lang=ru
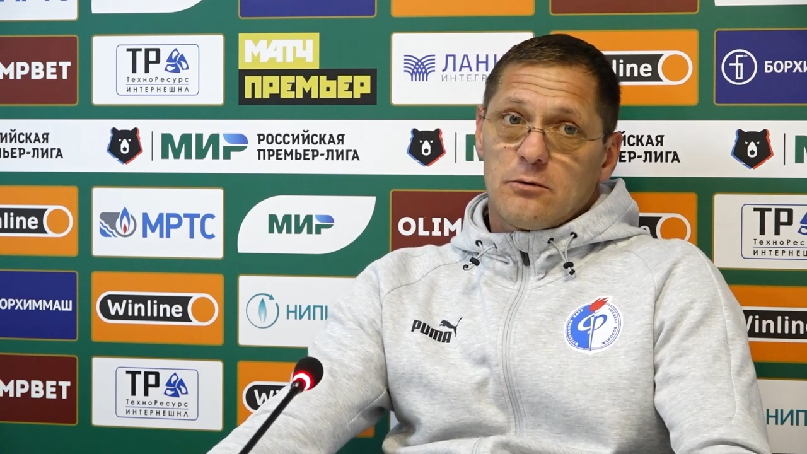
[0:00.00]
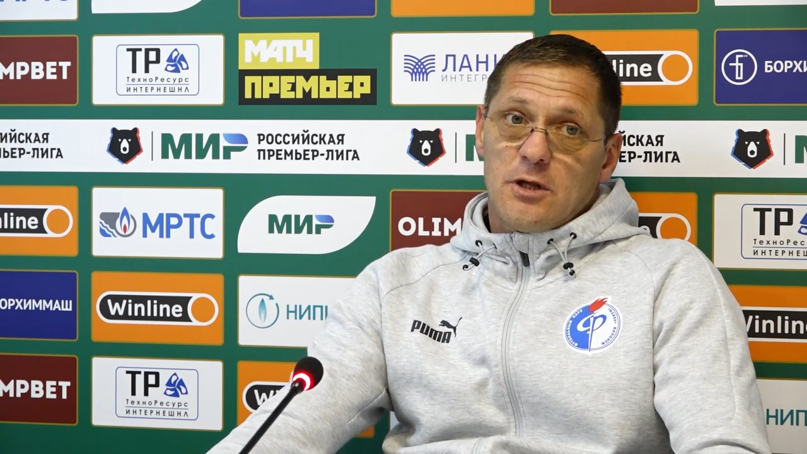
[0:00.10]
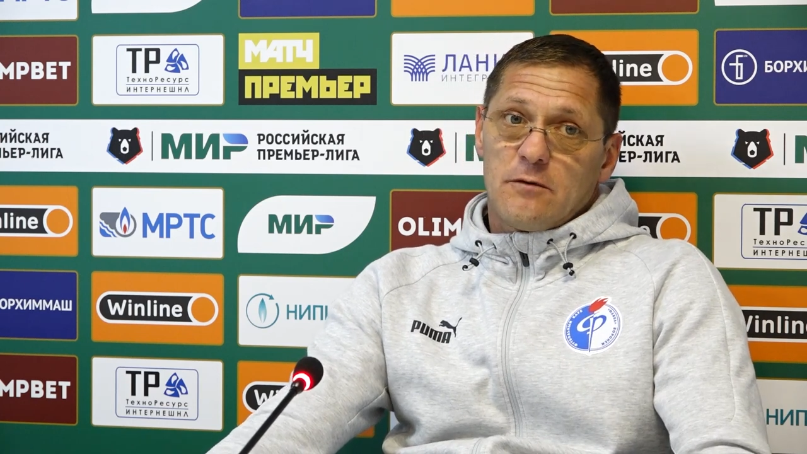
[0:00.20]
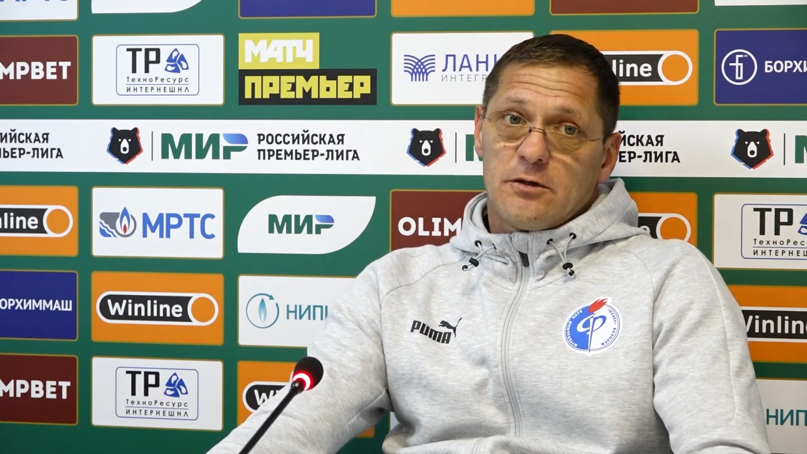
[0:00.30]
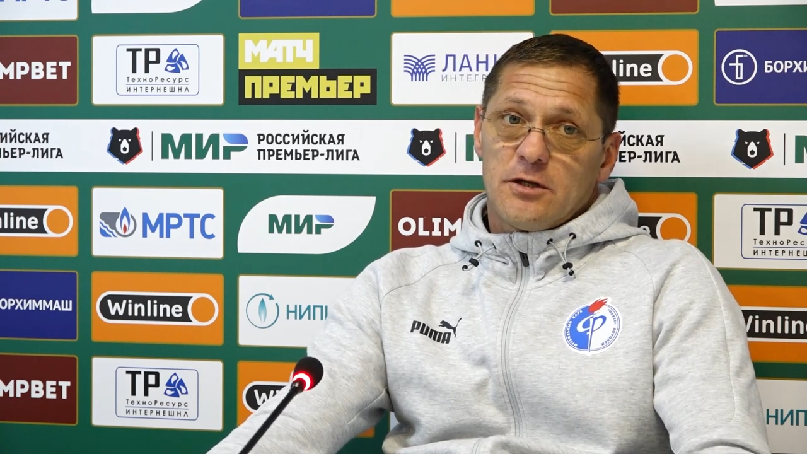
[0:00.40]

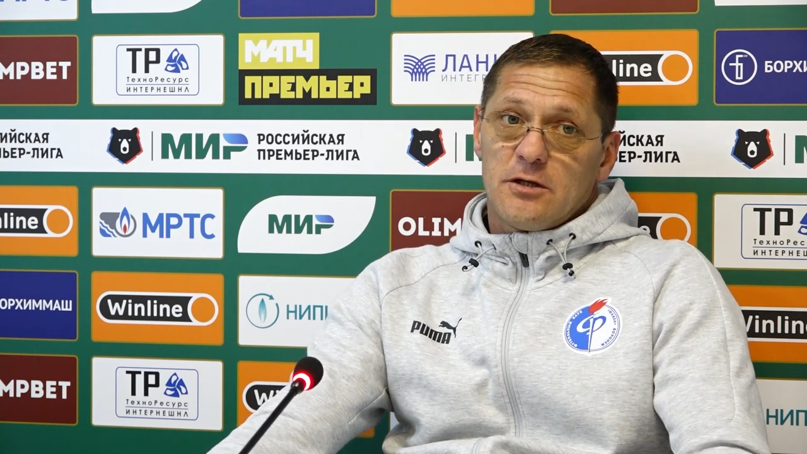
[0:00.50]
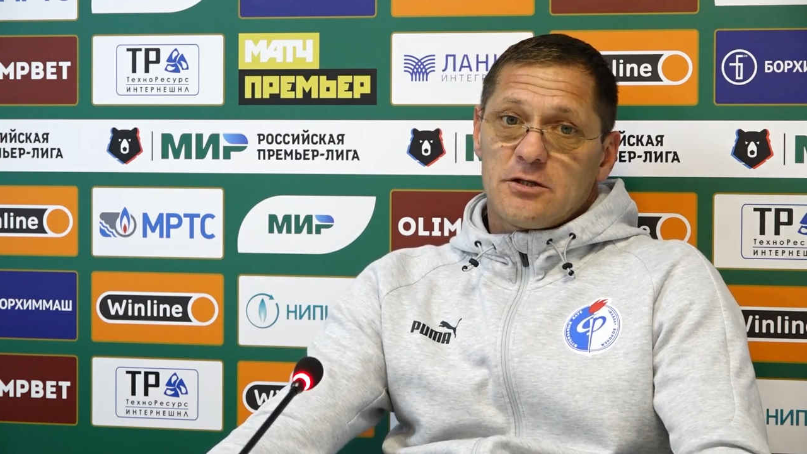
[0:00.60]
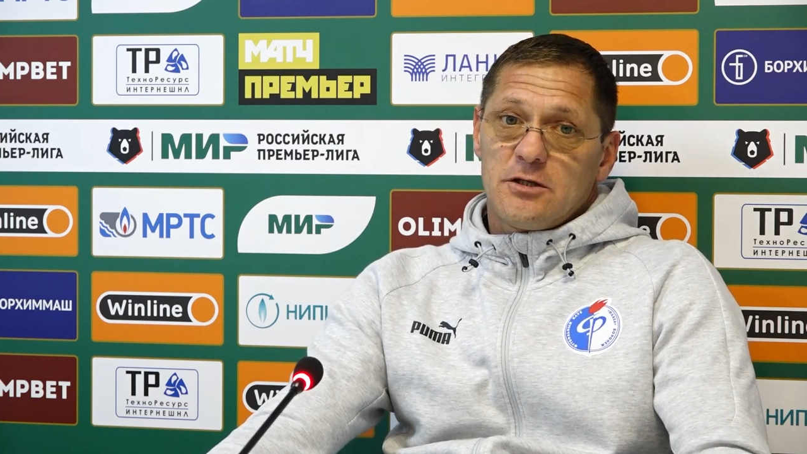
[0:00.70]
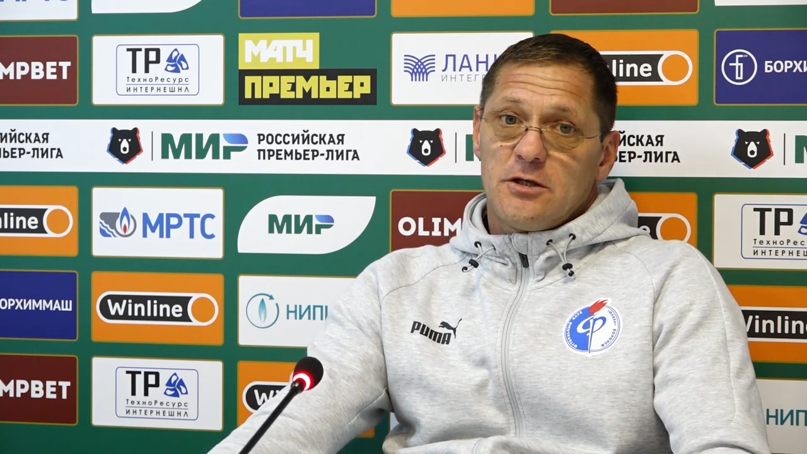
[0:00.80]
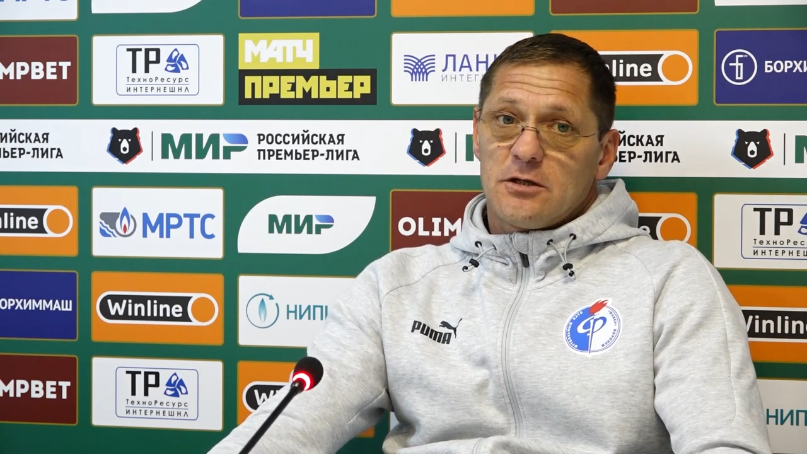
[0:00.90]
главный тренер
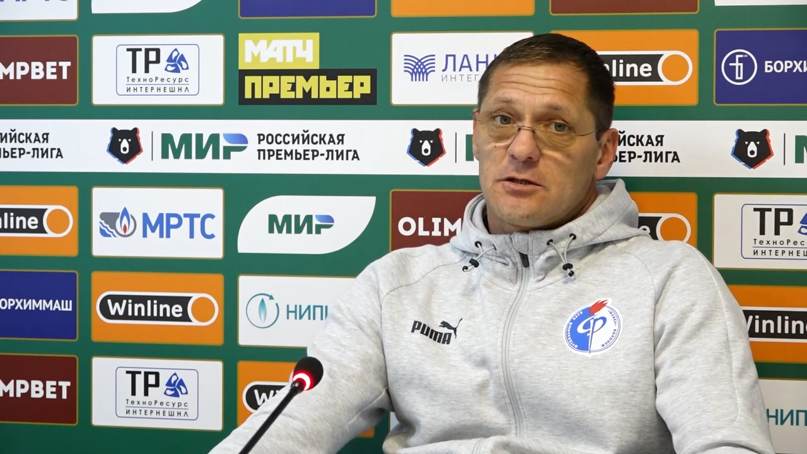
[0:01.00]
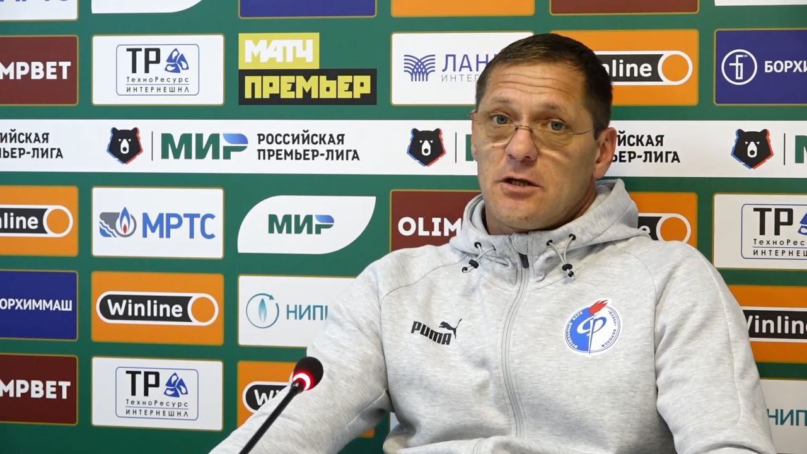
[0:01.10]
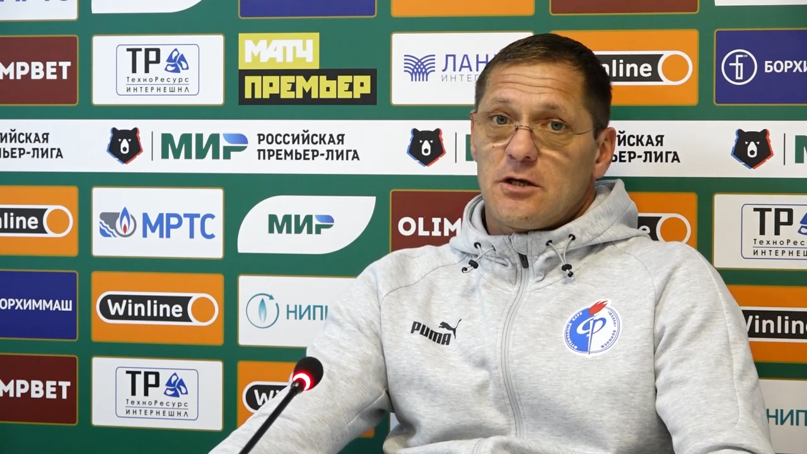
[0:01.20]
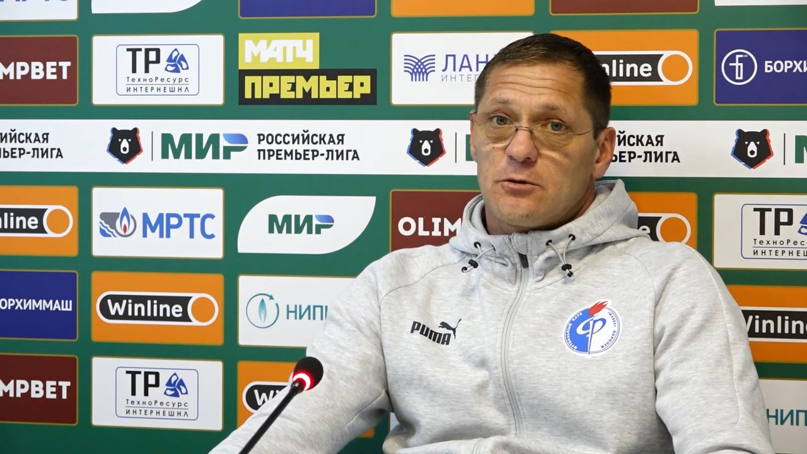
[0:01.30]
«Зенита» сказал,